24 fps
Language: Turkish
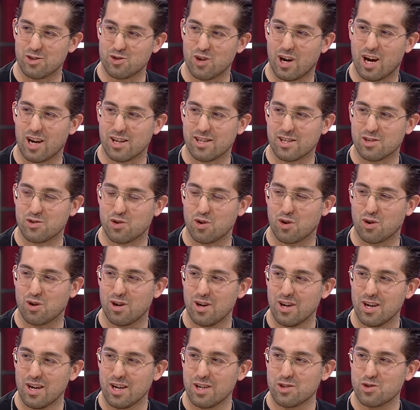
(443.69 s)
Şu artık çok
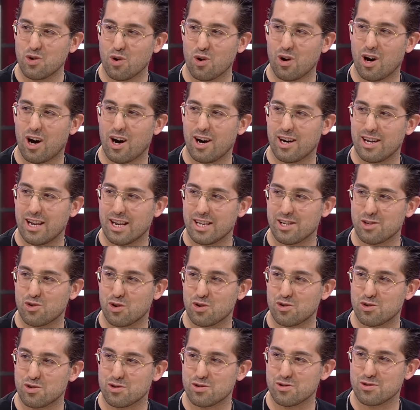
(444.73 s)
çok ailenin
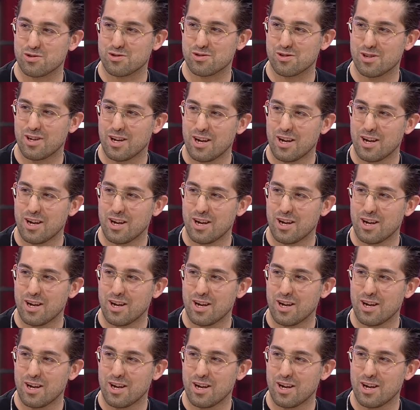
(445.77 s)
çocuğusun.